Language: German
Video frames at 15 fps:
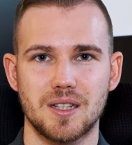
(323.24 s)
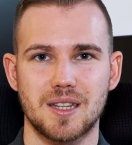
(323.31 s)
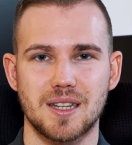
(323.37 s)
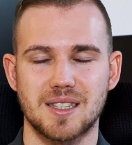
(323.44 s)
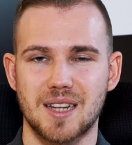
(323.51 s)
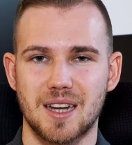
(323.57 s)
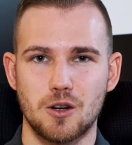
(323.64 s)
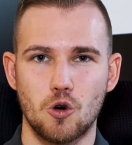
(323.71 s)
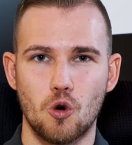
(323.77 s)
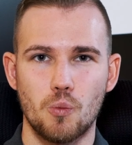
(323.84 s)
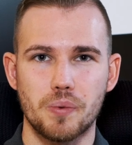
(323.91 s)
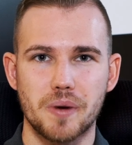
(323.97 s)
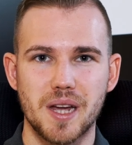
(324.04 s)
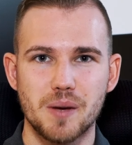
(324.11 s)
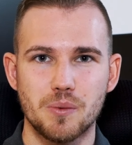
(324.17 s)
dass deine
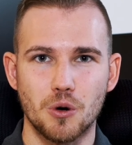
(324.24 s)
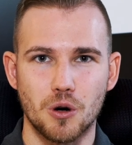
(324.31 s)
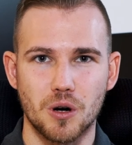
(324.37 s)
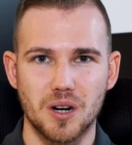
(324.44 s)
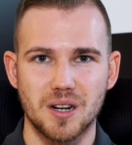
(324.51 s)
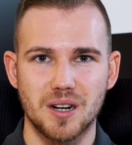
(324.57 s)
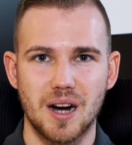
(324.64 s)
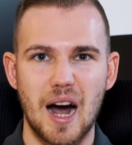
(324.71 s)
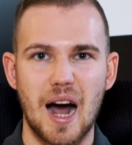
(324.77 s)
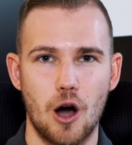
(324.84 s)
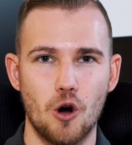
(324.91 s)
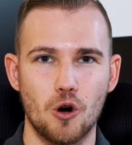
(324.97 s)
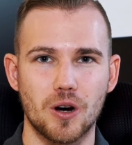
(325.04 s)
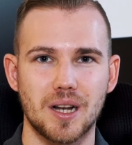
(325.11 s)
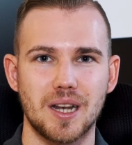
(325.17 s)
Umgebung
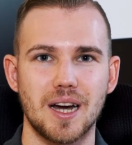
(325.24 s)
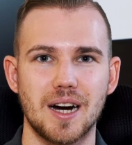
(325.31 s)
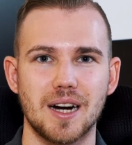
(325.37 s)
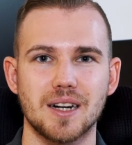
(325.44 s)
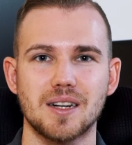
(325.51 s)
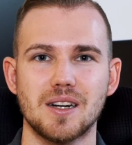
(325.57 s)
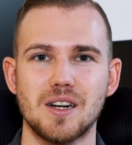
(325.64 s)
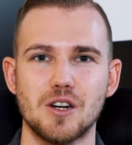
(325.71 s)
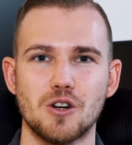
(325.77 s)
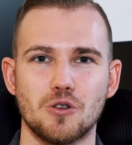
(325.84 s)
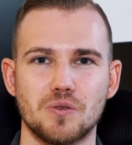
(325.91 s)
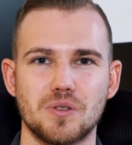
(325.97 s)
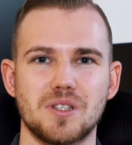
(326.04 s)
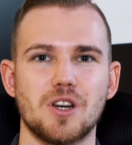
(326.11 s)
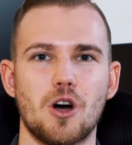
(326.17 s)
auch klar
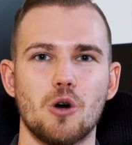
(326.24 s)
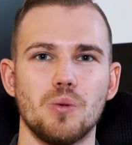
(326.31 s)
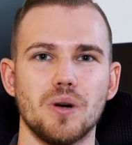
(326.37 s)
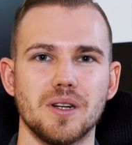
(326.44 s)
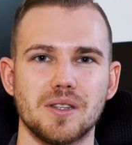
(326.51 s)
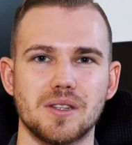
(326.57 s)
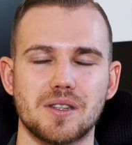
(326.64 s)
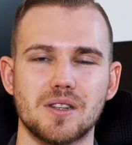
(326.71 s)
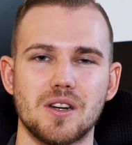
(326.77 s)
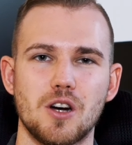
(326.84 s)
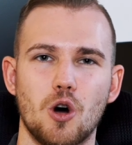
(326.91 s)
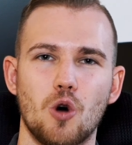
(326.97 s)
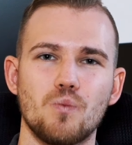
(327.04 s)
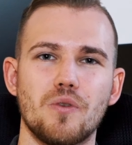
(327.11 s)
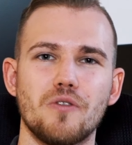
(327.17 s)
und sauber ist.
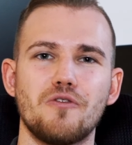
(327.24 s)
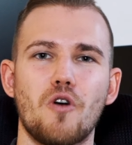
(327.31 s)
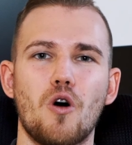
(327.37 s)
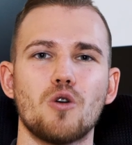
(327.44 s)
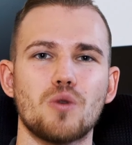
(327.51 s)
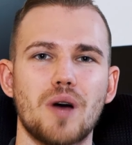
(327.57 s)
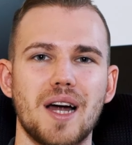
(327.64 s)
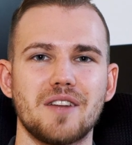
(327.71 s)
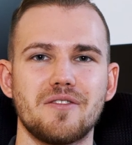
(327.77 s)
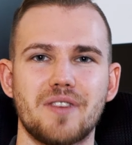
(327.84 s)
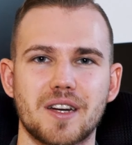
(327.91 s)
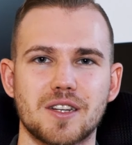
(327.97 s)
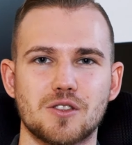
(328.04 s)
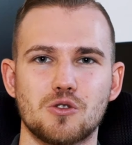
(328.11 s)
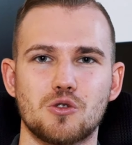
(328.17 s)
Und bevor du
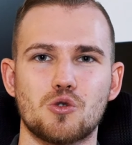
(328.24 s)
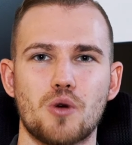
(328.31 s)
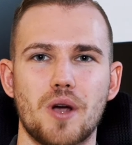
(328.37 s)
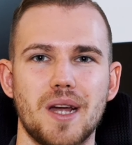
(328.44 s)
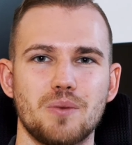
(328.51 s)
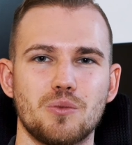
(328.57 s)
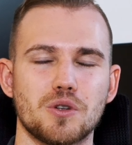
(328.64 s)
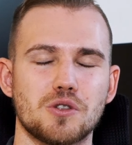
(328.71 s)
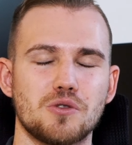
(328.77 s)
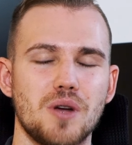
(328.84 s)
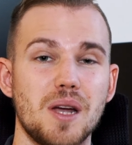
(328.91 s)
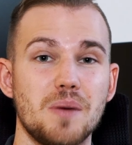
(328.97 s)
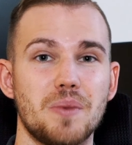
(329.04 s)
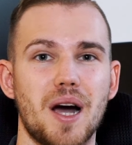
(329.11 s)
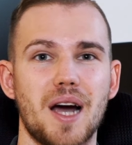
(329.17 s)
anfängst zu traden, musst du
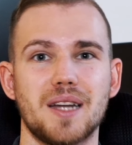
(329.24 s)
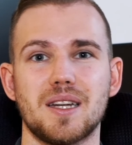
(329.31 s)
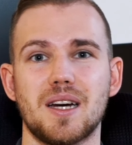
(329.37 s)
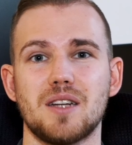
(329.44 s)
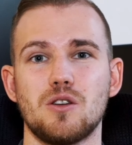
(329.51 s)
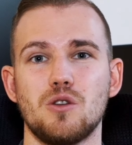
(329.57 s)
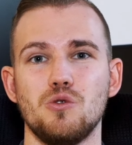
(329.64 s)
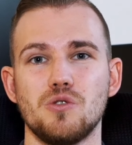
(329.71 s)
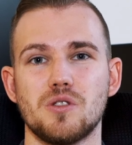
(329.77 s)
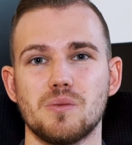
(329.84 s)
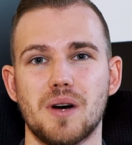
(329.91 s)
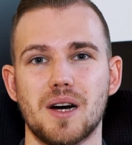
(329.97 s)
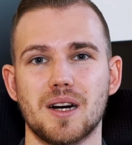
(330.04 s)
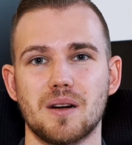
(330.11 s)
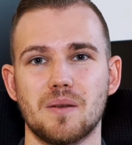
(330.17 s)
immer eine Analyse
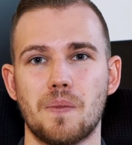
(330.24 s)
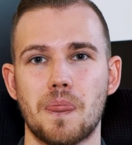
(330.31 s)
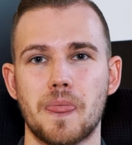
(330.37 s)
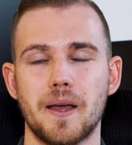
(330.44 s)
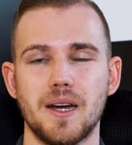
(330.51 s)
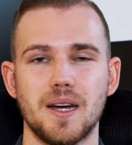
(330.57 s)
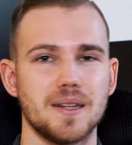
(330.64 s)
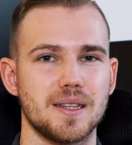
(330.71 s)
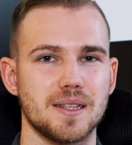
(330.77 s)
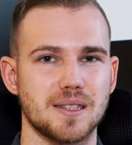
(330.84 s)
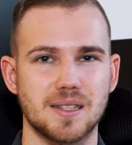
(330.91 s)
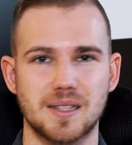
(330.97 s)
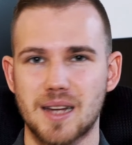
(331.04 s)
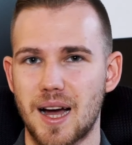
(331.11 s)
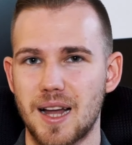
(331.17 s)
machen. Das
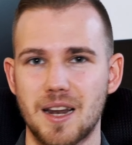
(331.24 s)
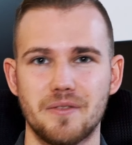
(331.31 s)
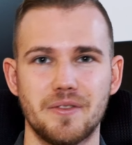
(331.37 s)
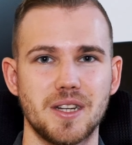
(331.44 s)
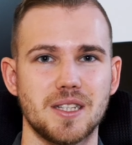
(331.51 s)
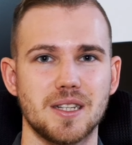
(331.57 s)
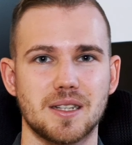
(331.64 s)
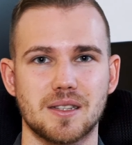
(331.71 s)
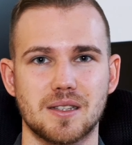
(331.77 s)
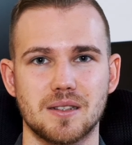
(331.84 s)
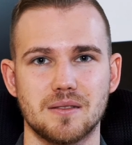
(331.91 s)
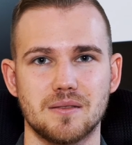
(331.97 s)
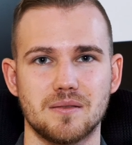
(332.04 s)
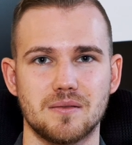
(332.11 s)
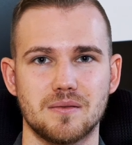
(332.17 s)
ist das
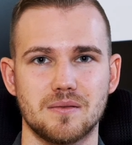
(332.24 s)
Allerwichtigste.